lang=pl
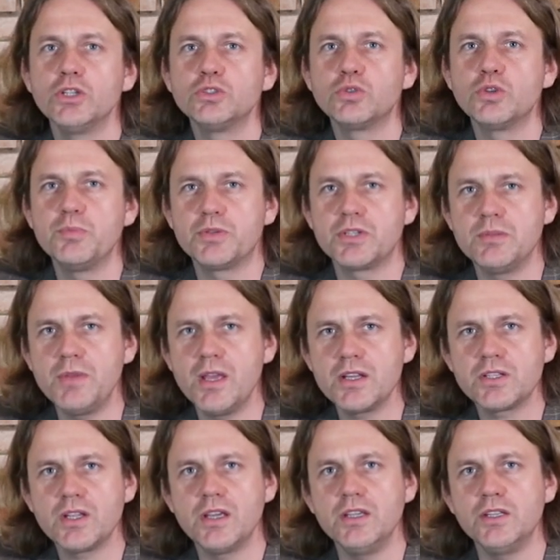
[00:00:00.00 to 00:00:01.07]

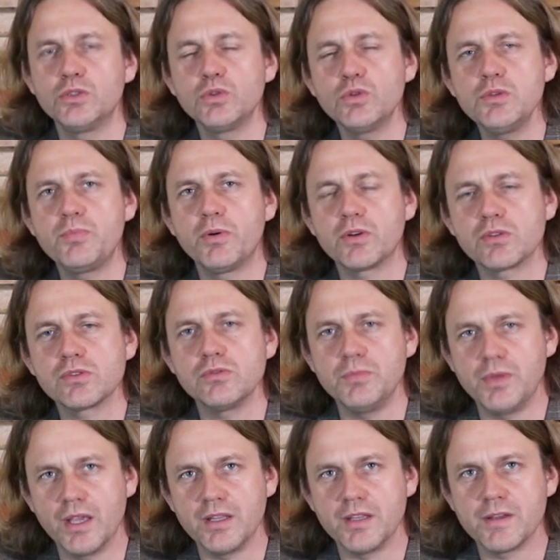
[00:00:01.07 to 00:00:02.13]
Trójprzymierze i
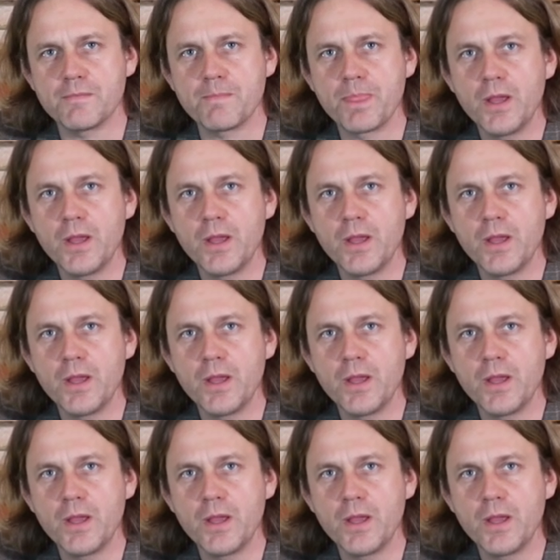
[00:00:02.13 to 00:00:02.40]
Trójporozumienie.